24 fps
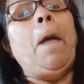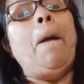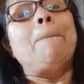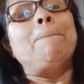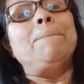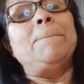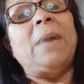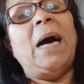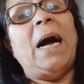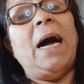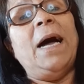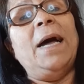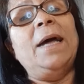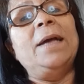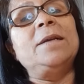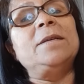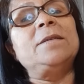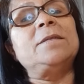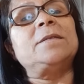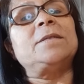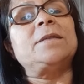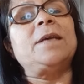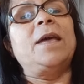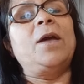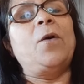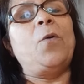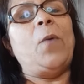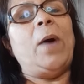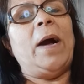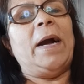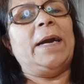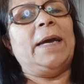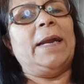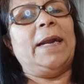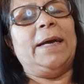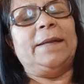Mas eu
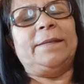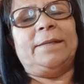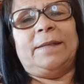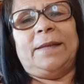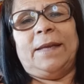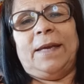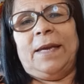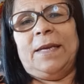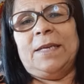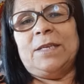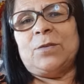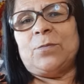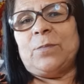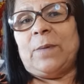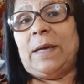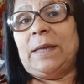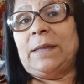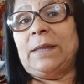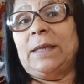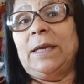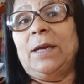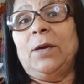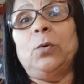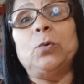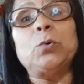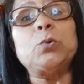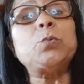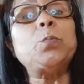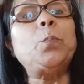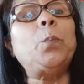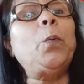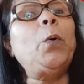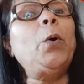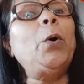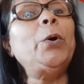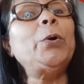agradeço a Deus
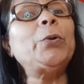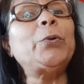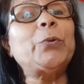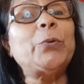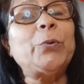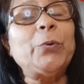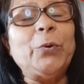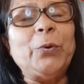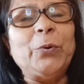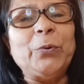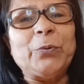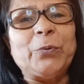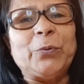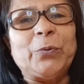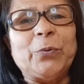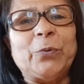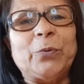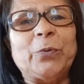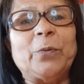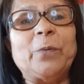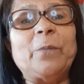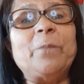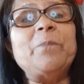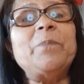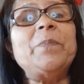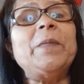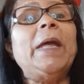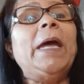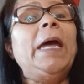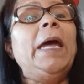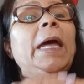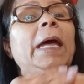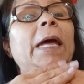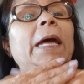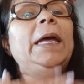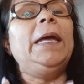por tudo.
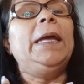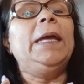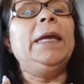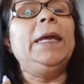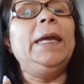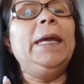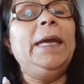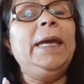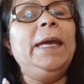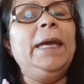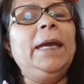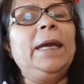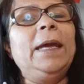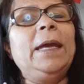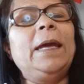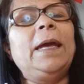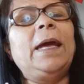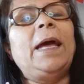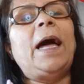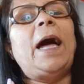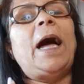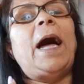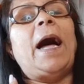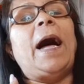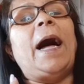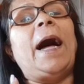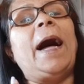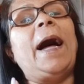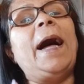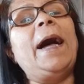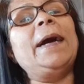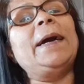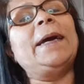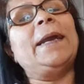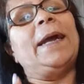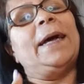E
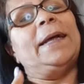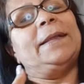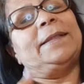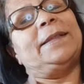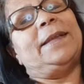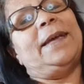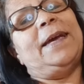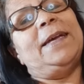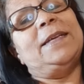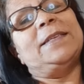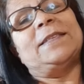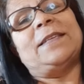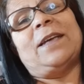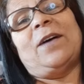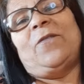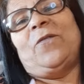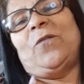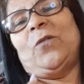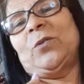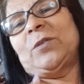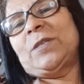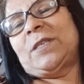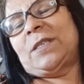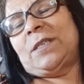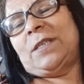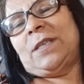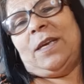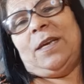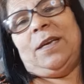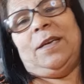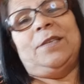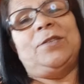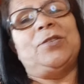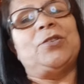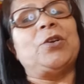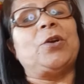Agradeço a
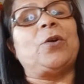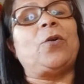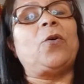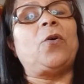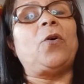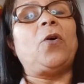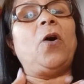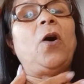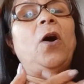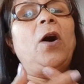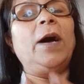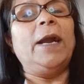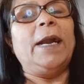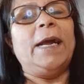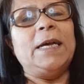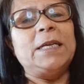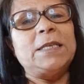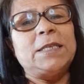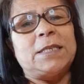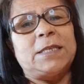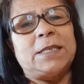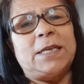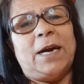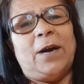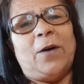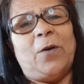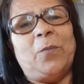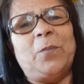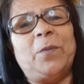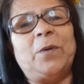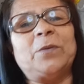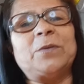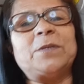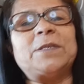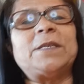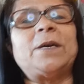vocês de coração,
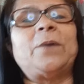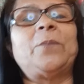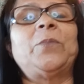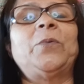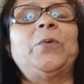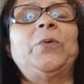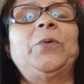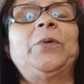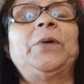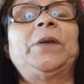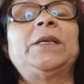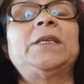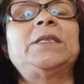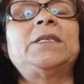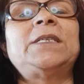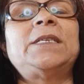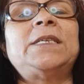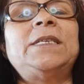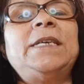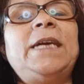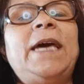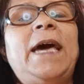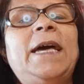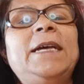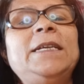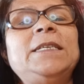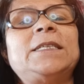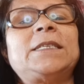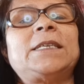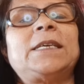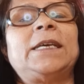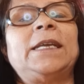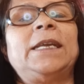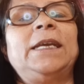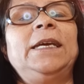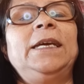meus amores, que é
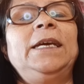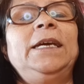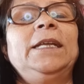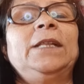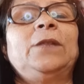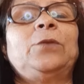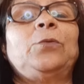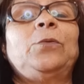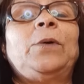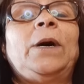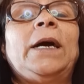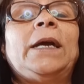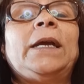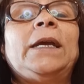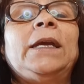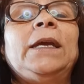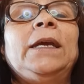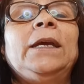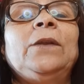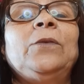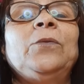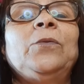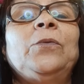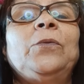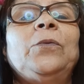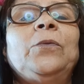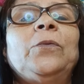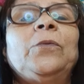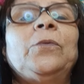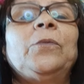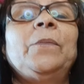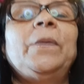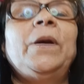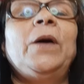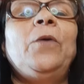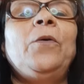inscrito aqui
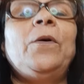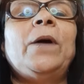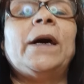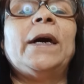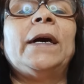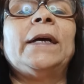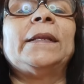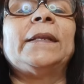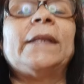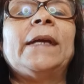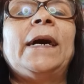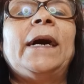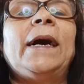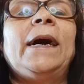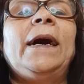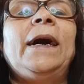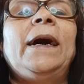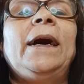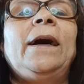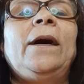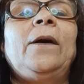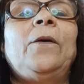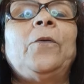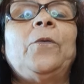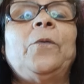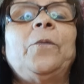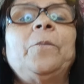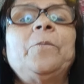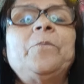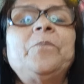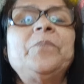no meu canal,